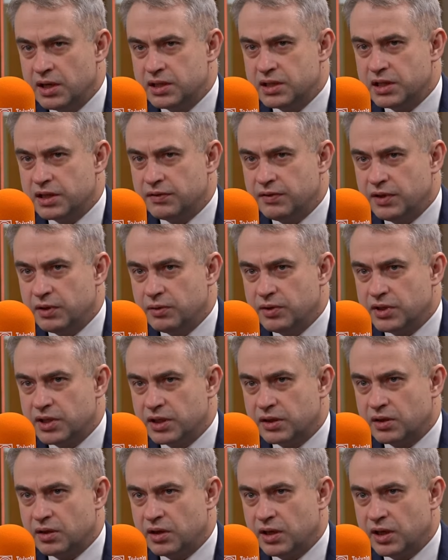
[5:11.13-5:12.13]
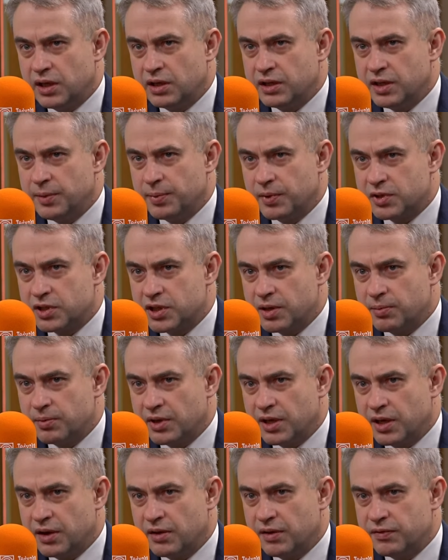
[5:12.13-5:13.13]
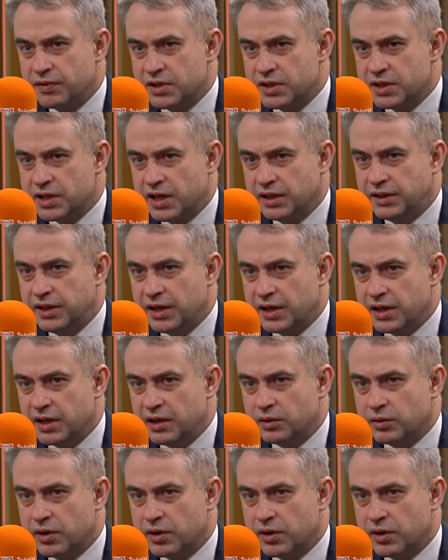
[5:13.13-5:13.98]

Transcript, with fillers: Zlikwidujcie te niepotrzebne wszystkie triki,